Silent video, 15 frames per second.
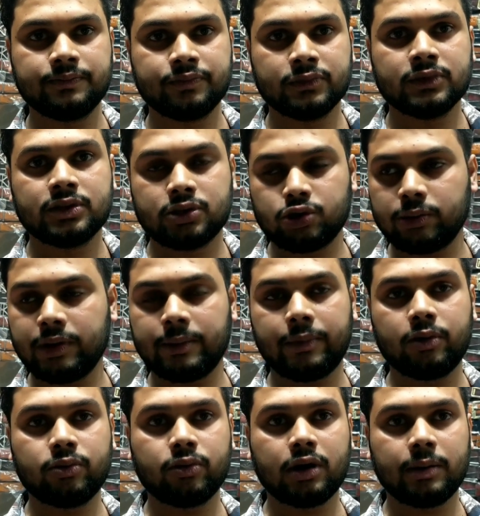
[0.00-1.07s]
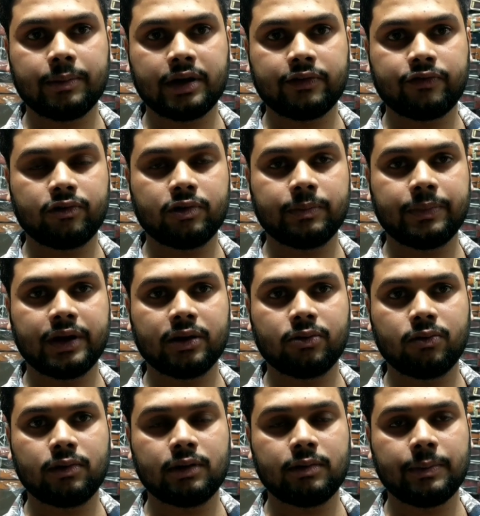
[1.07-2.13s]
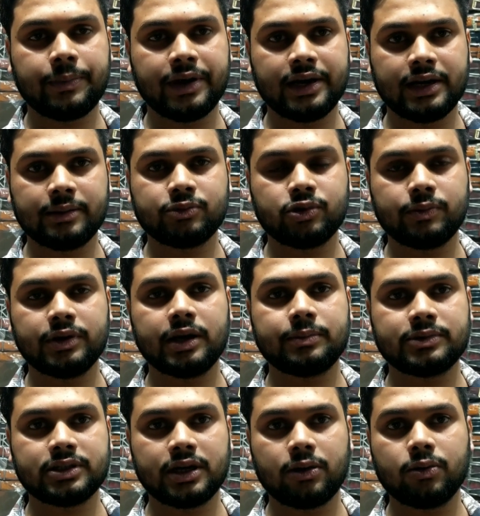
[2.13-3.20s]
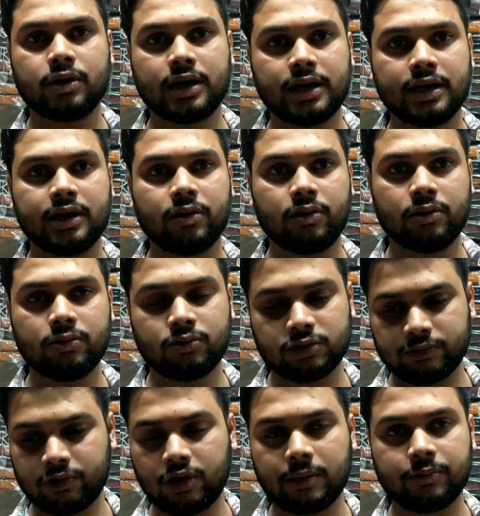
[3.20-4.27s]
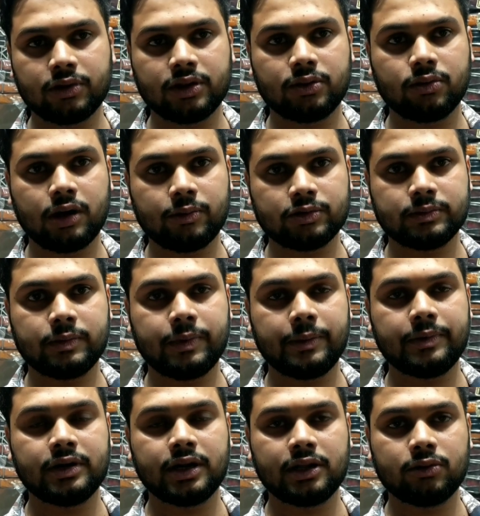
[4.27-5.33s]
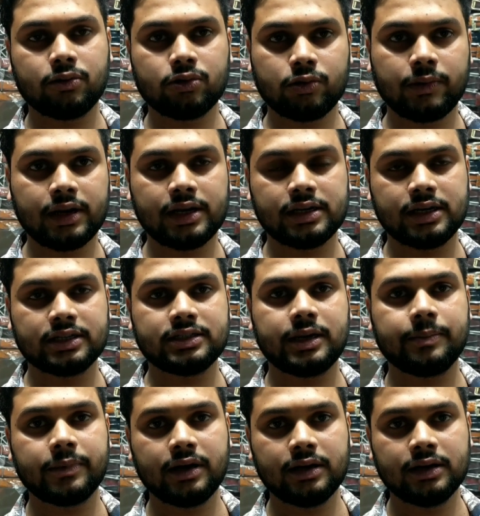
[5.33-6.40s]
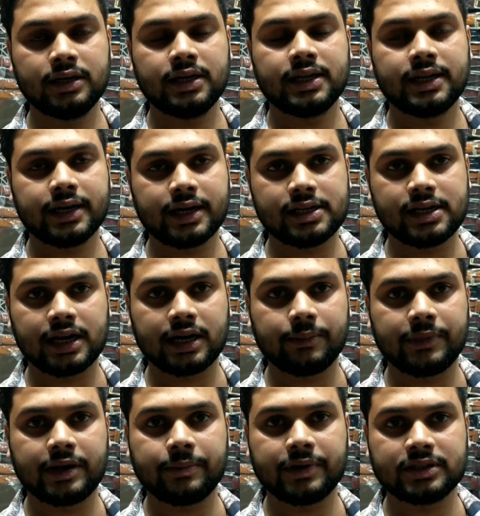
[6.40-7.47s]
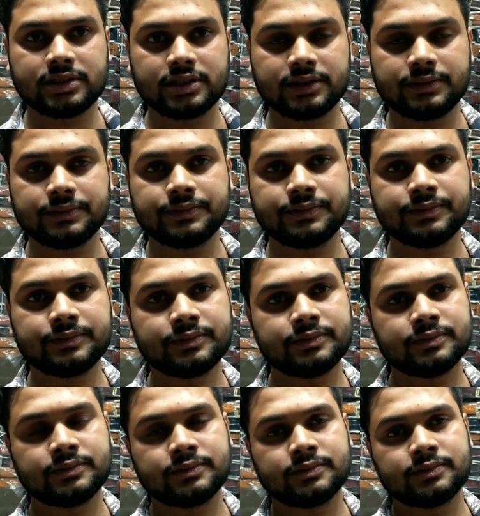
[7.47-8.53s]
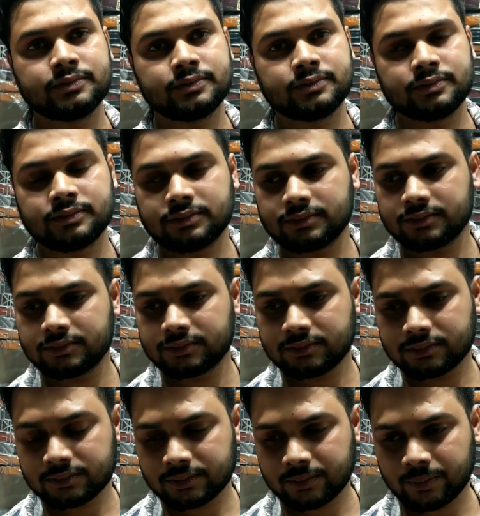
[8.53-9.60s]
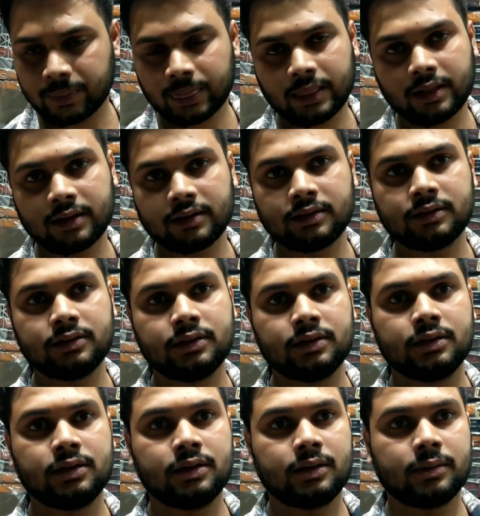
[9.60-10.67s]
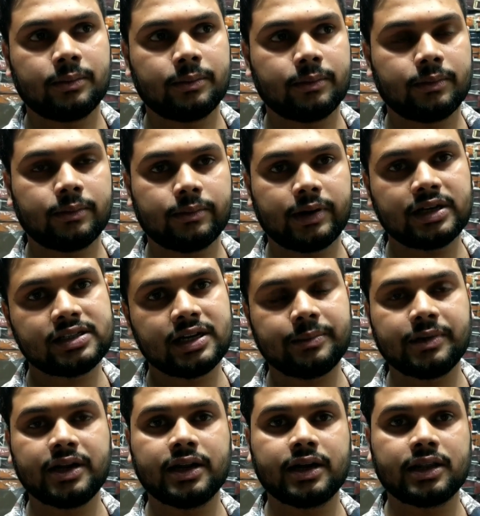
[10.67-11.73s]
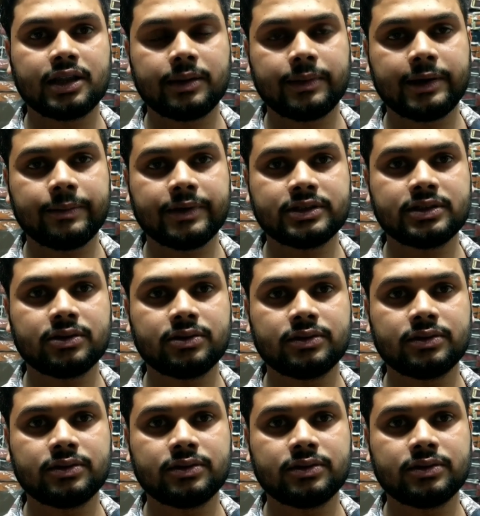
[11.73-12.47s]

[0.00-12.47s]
जो भी अमाउंट होगा मेरे फ़ोन पे गूगल पे पेटीएम जो भी आप चाहो करंट अकाउंट वो आपको दे दूंगा उसमें पेमेंट डाल दूंगा तो माल यहाँ से आपका निकल जाएगा मेरे पास एक बार ऑर्डर के बाद कितने दिन में अंदाज़ा माल निकल जाता है यहाँ से भाई सेम डे निकलता है मेरे पास से तो